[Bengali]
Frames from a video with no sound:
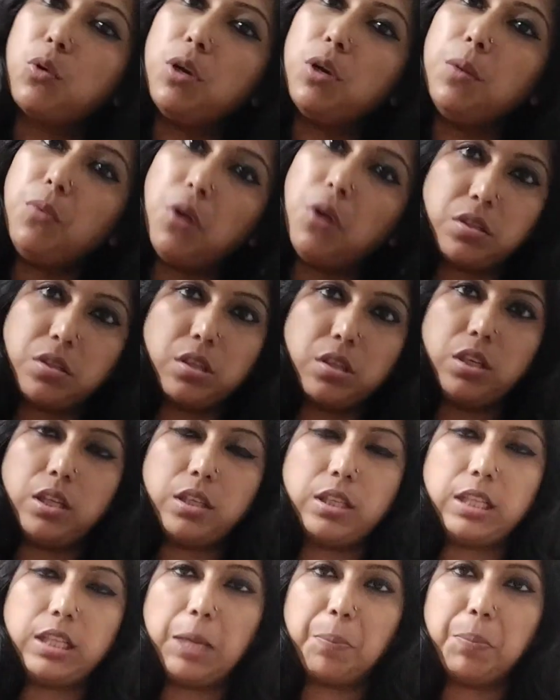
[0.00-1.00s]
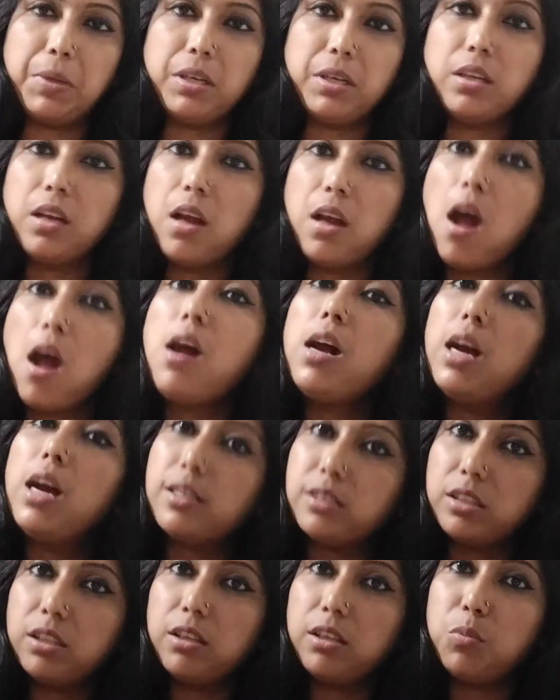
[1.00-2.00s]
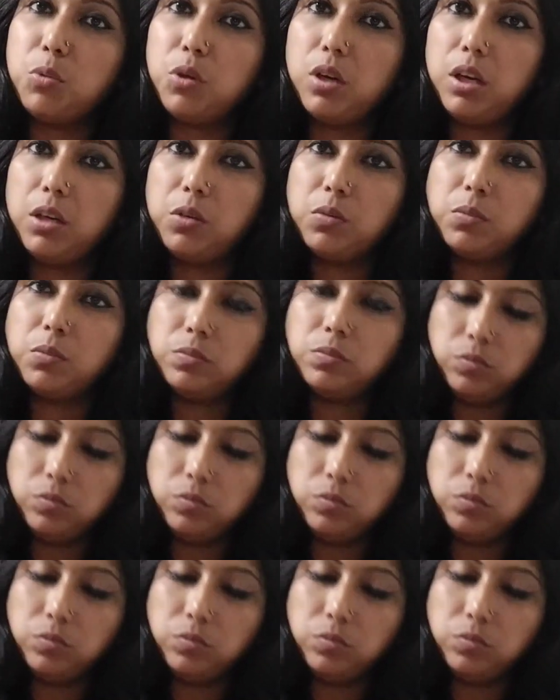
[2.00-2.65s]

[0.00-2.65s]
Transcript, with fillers: করেন ব্লগ সাথে থাকবেন আসসালামু আলাইকুম